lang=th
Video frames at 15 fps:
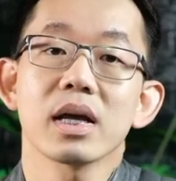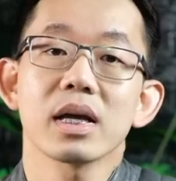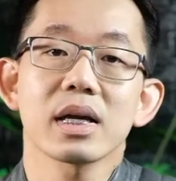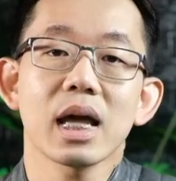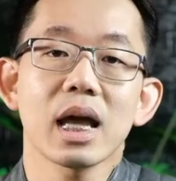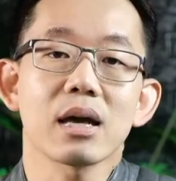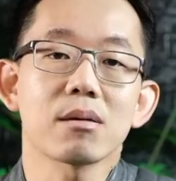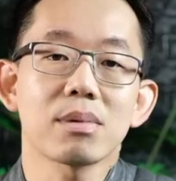
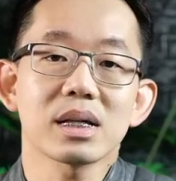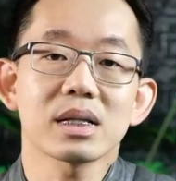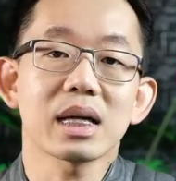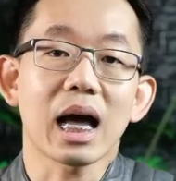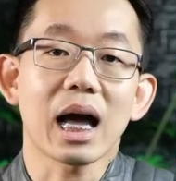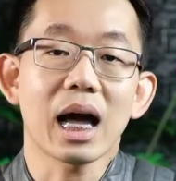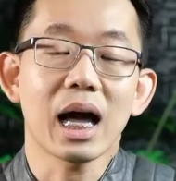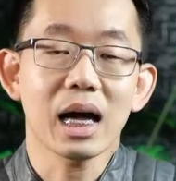เก่งภา
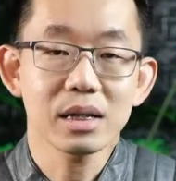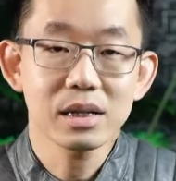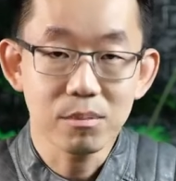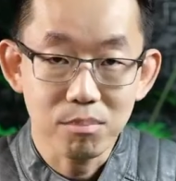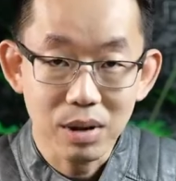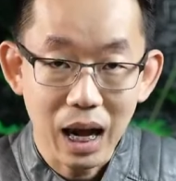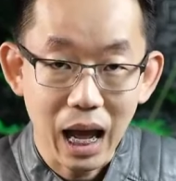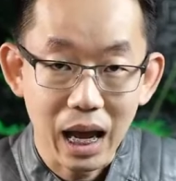ษา
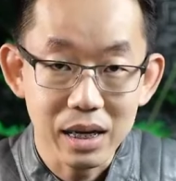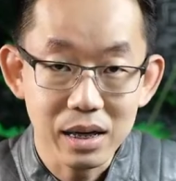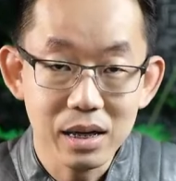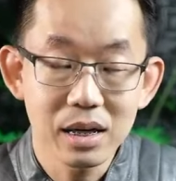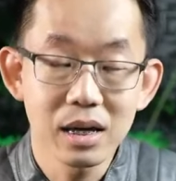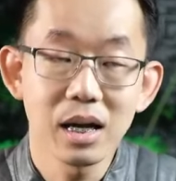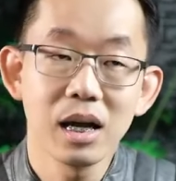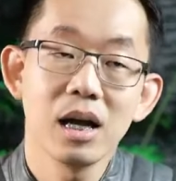50ล้าน
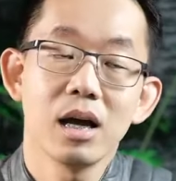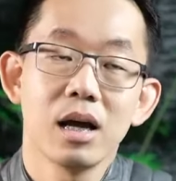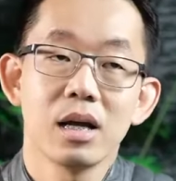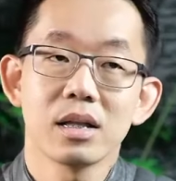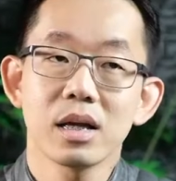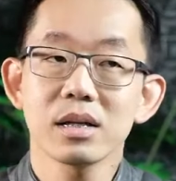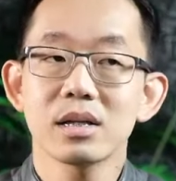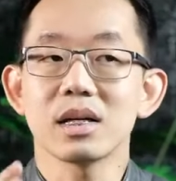
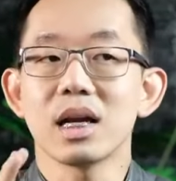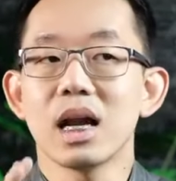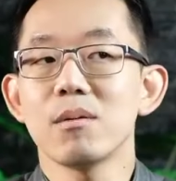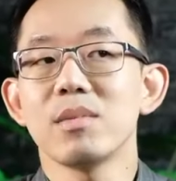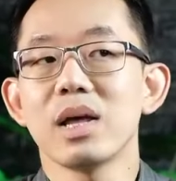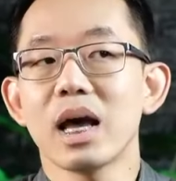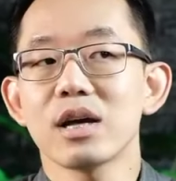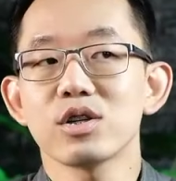หนังสือเล่
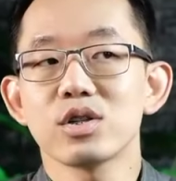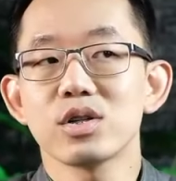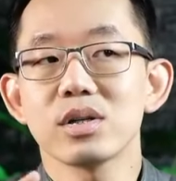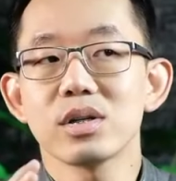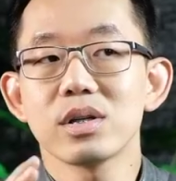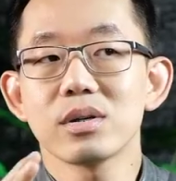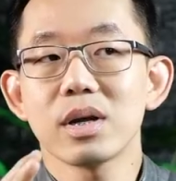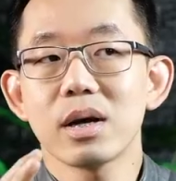มนี้
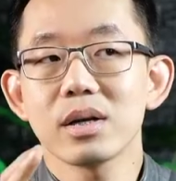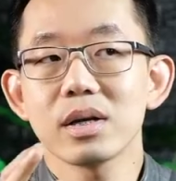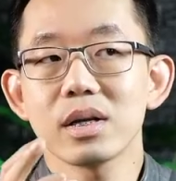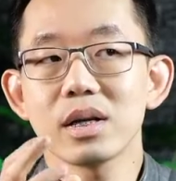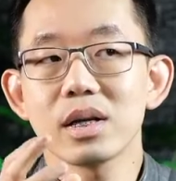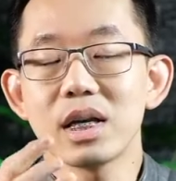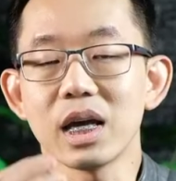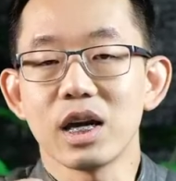
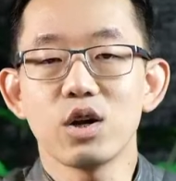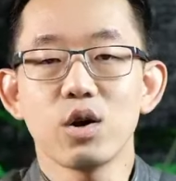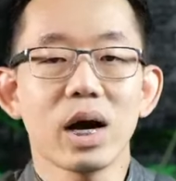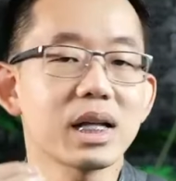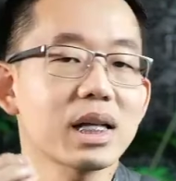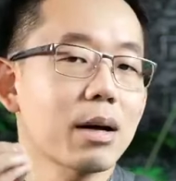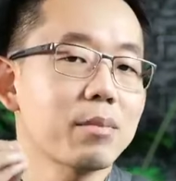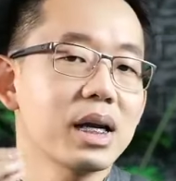เขียนโดย
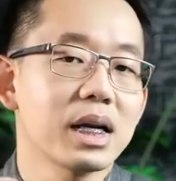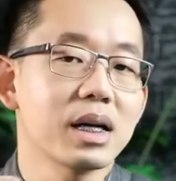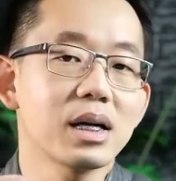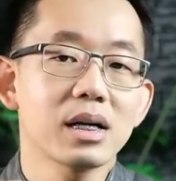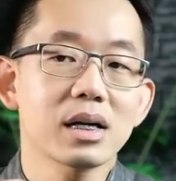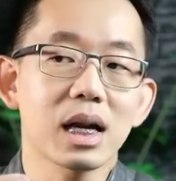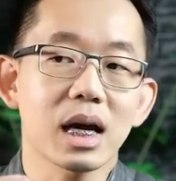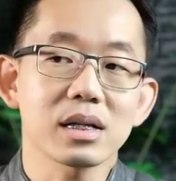อาจารย์บัณฑิต
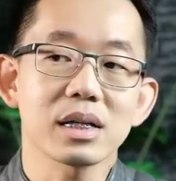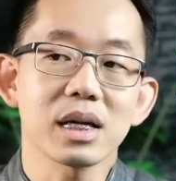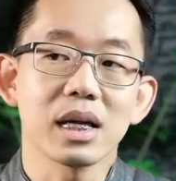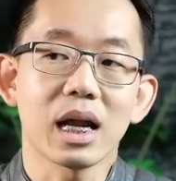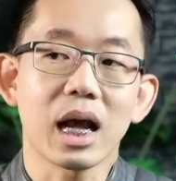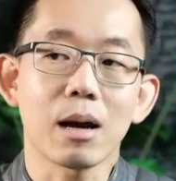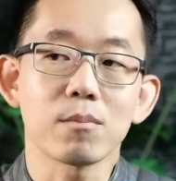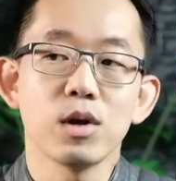อึ้งรังสี
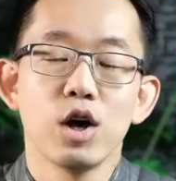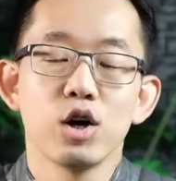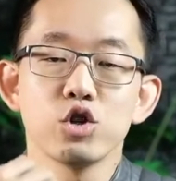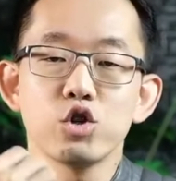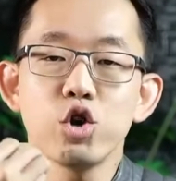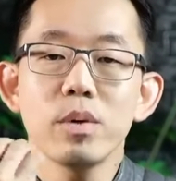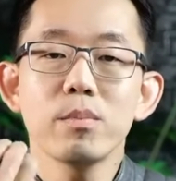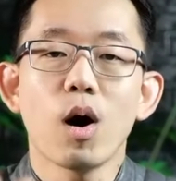นะครับ
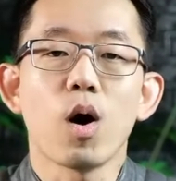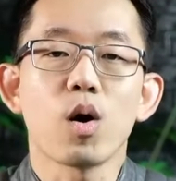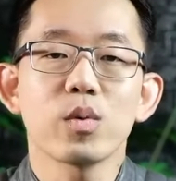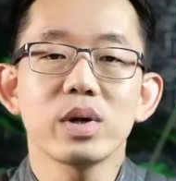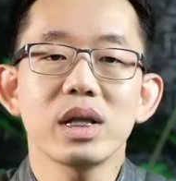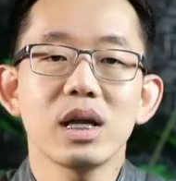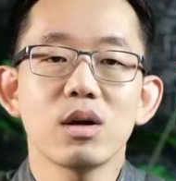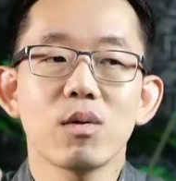ช่วยบอก
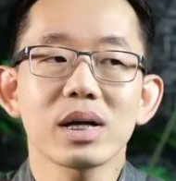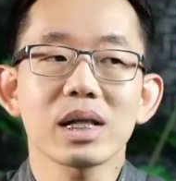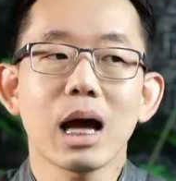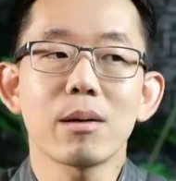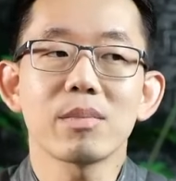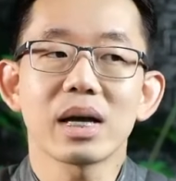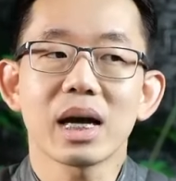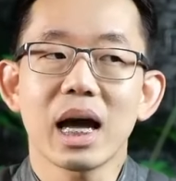วิธีว่า
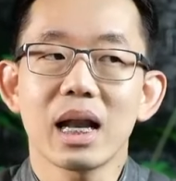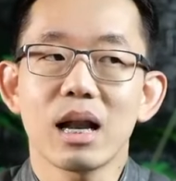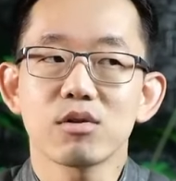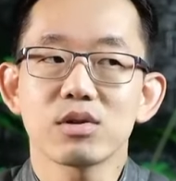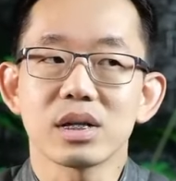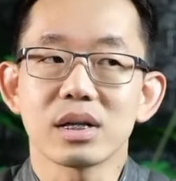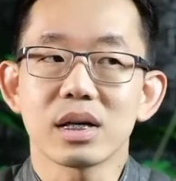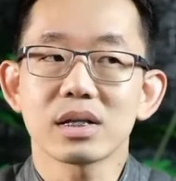ทำยังไงเรา
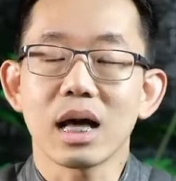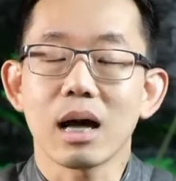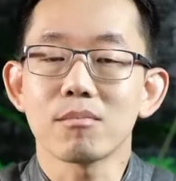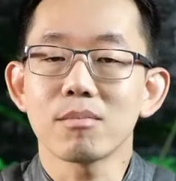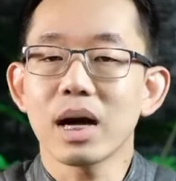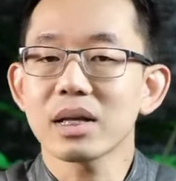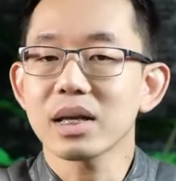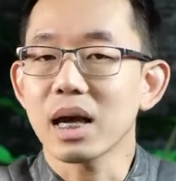ถึงจะสา
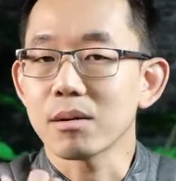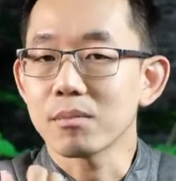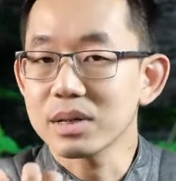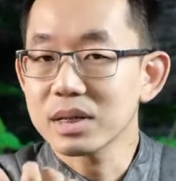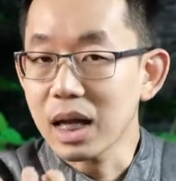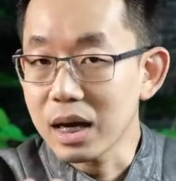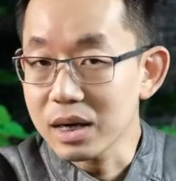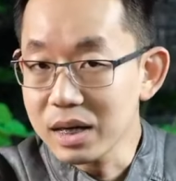มารถเก่ง
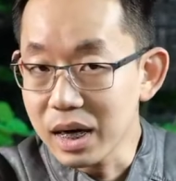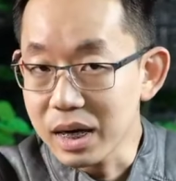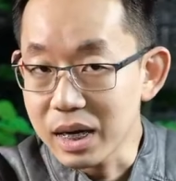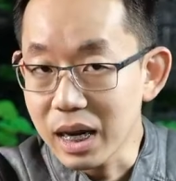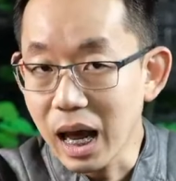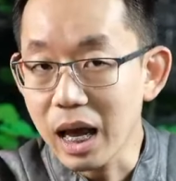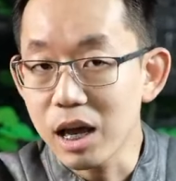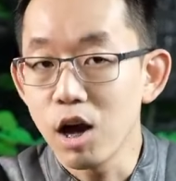ภาษาอังกฤษ
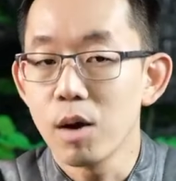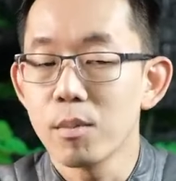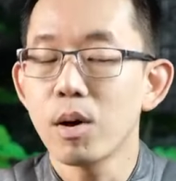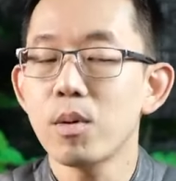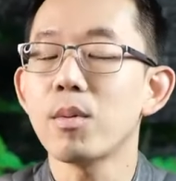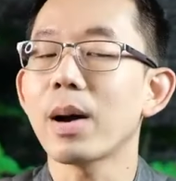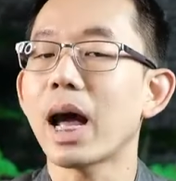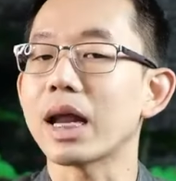ได้เพ
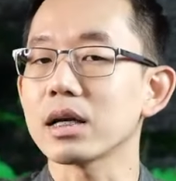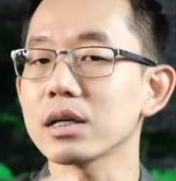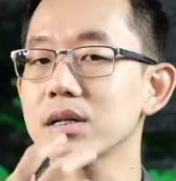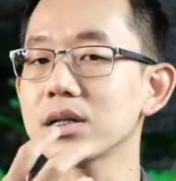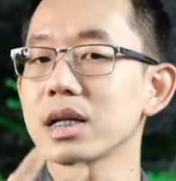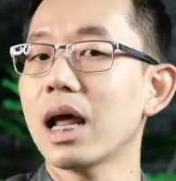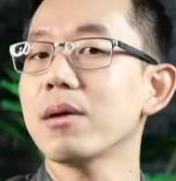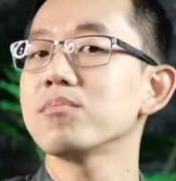ราะผมอ่านหนัง
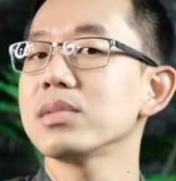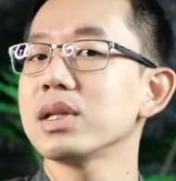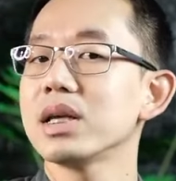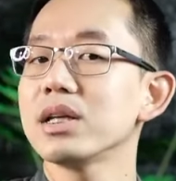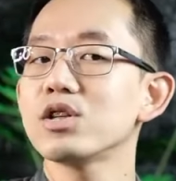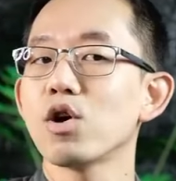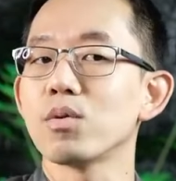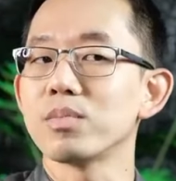สือเล่มนี้
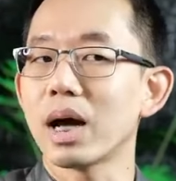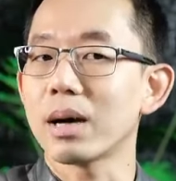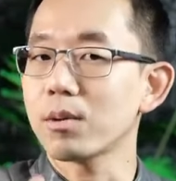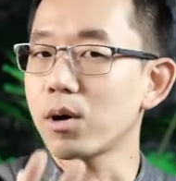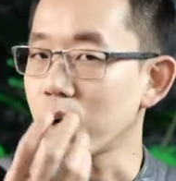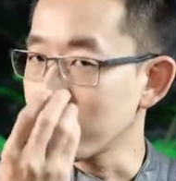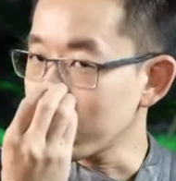จบนะของ